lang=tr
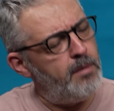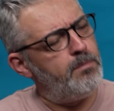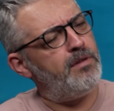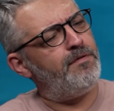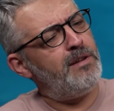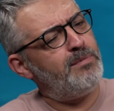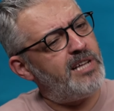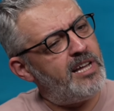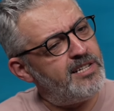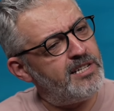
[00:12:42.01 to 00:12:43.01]
bir film
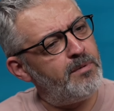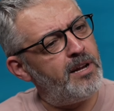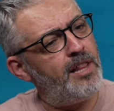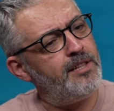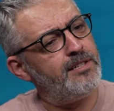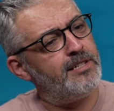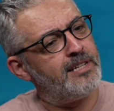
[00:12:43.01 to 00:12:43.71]
sahnesini bana anlatın